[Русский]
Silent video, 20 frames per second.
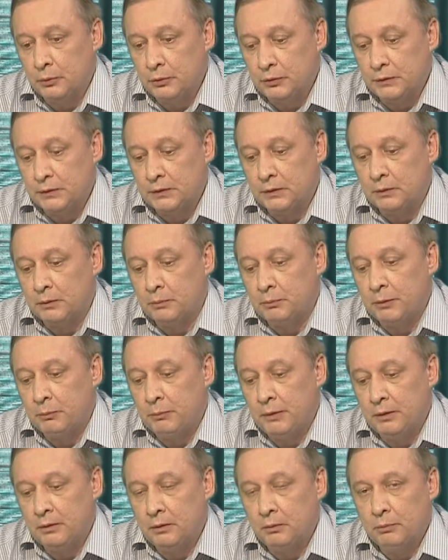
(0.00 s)
относятся к
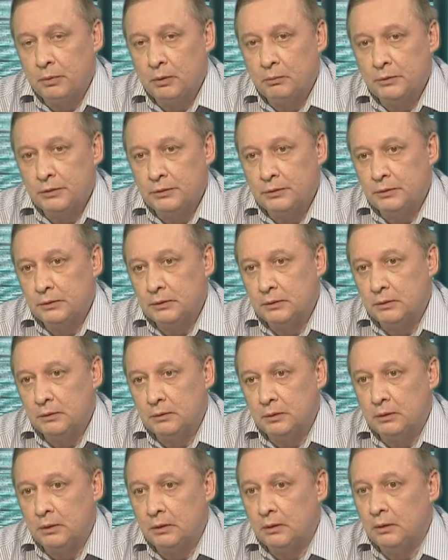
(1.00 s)
предприятиям
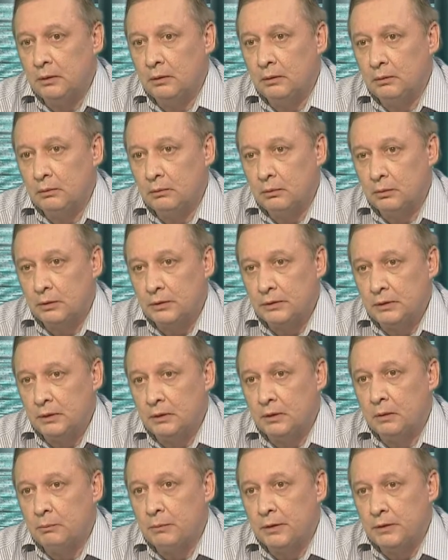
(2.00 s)
промышленности, это такие
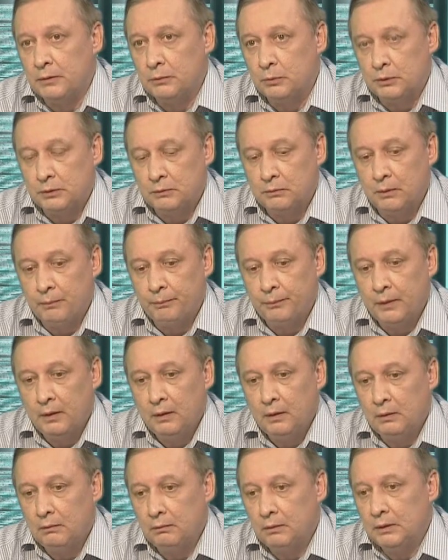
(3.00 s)
отрасли, как производство
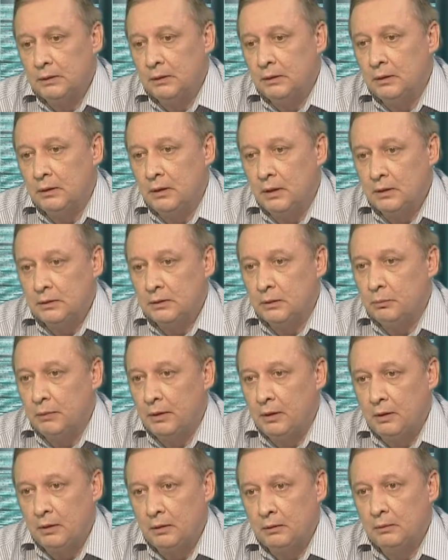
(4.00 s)
воды, газа,
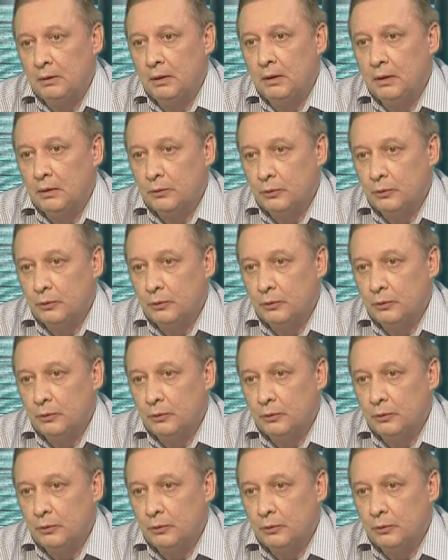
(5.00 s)
пара,